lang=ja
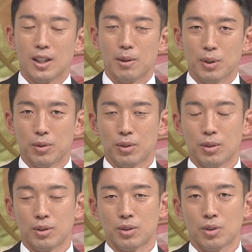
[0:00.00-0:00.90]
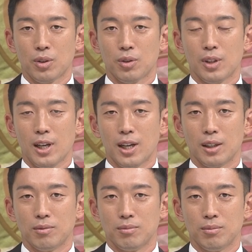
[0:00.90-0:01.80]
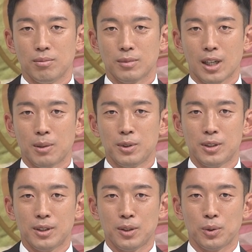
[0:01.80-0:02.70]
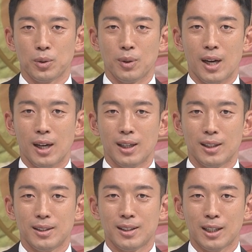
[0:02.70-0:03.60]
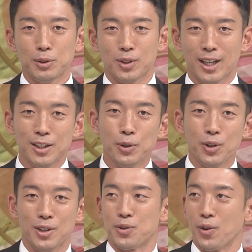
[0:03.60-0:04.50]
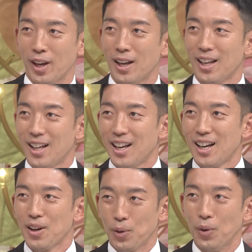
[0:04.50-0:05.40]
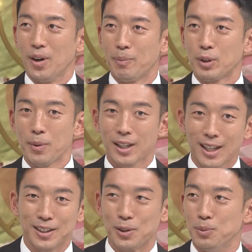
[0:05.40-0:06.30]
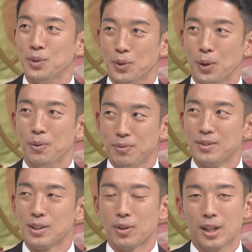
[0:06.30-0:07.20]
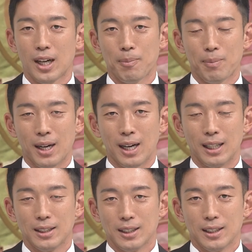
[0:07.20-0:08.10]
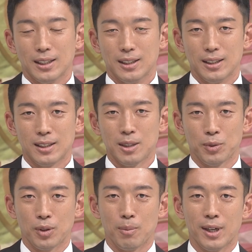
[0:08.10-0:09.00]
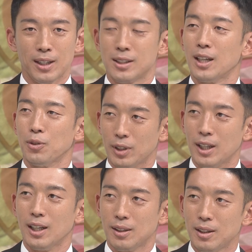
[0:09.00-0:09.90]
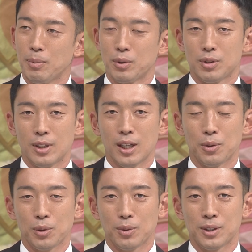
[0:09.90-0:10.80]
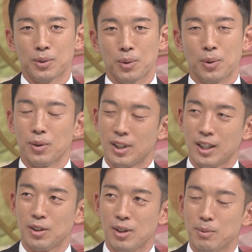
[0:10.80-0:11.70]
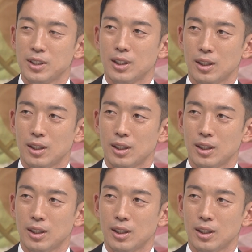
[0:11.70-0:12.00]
ぱこの状況で、うん、高ぶりすぎることは高ぶると先に動いちゃうんですよね、こうやっぱ止めなきゃって思うとそれがやっぱチームにとってマイナスなので、やっぱ落ち着いてやることはすごい心がけてはいまし